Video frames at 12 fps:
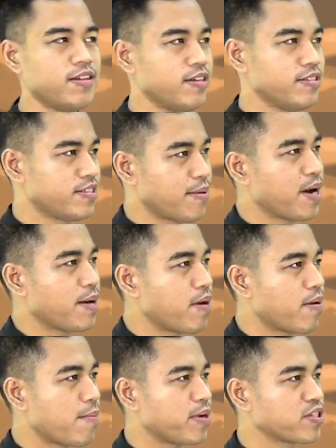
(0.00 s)
Sa mga
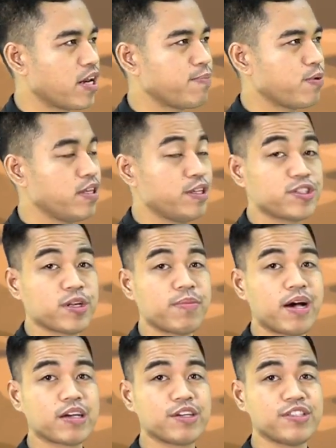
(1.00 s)
mamamasyal po dito sa
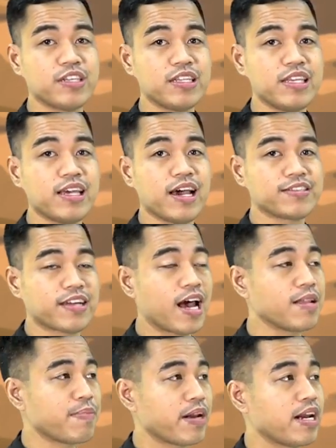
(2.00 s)
Baguio City,
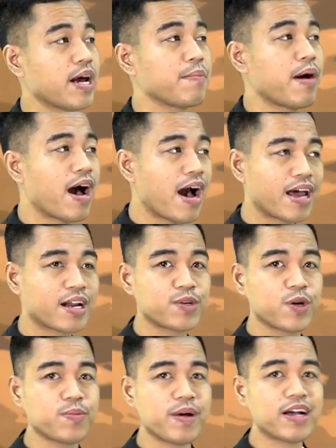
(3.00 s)
asahan pa rin ang maaraw
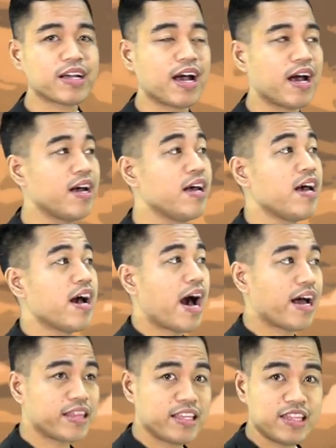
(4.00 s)
na umaga
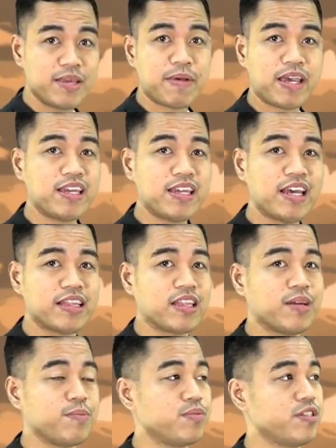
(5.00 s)
at hindi mainit.
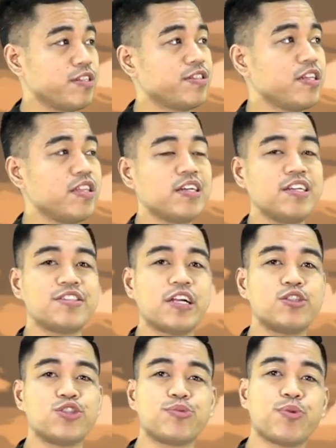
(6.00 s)
16 degrees
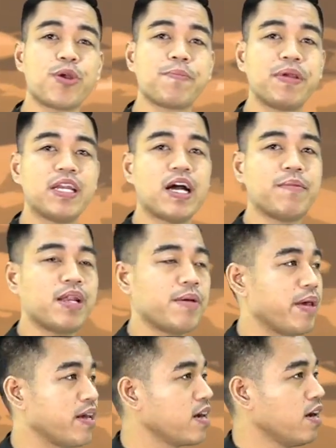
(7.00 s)
Celsius po yung
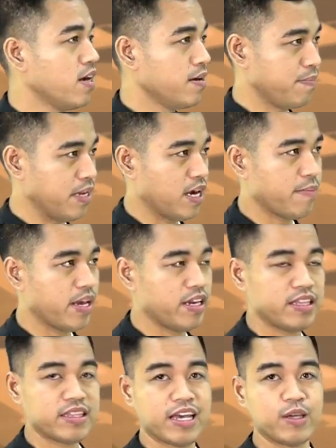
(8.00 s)
pinakamalamig
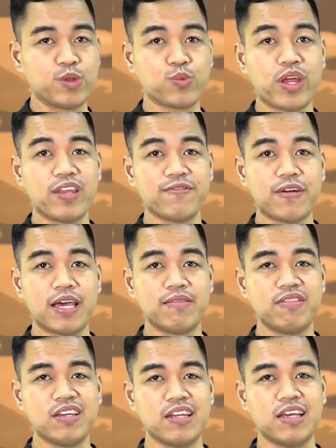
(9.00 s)
Pinakamainit na yung
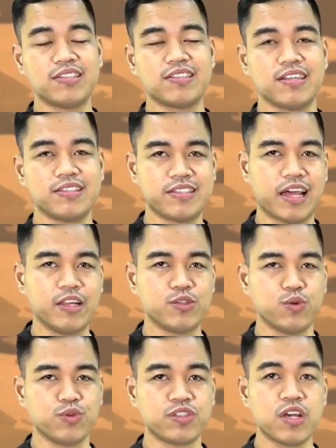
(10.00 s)
25 degrees
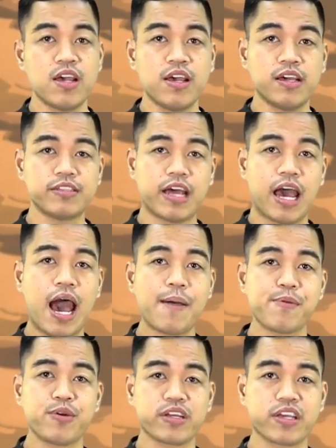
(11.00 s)
Celsius. Sa
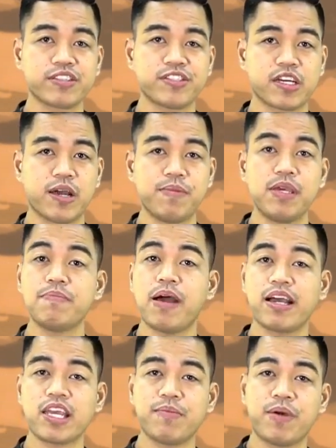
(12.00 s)
hapon hanggang sa gabi,
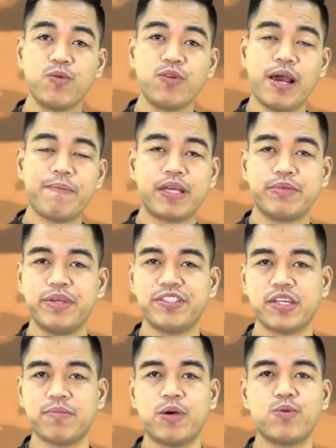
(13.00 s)
bahagyang maulap at
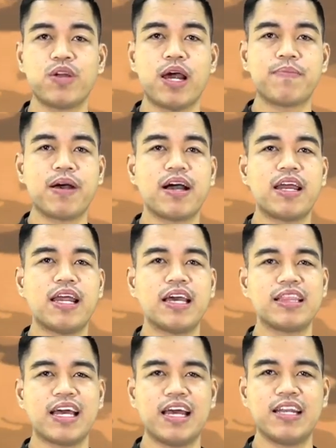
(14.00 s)
minsang maulap ang
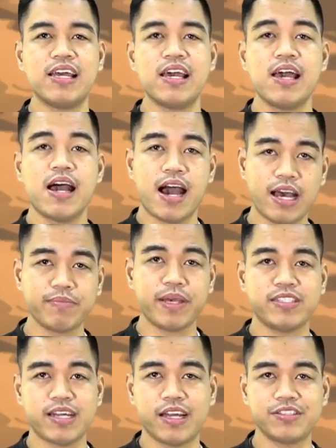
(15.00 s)
kalangitan at may
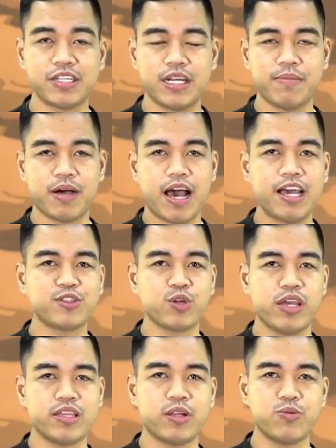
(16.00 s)
chance na ng mga
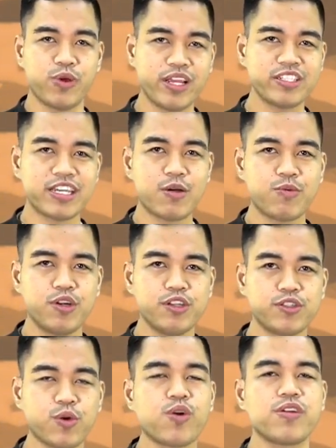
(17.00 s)
isolated rain
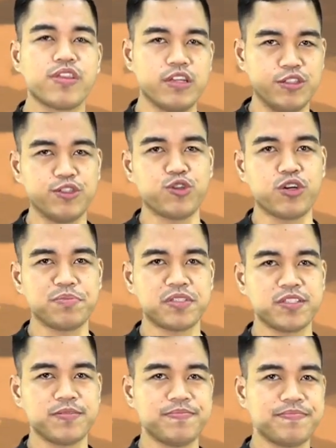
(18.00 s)
showers or
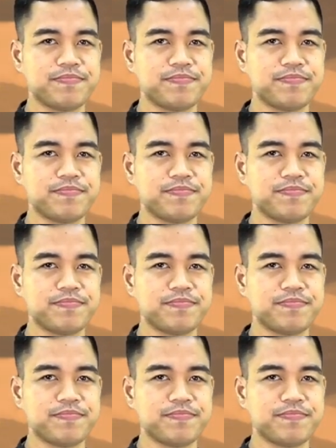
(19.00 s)
thunderstorms.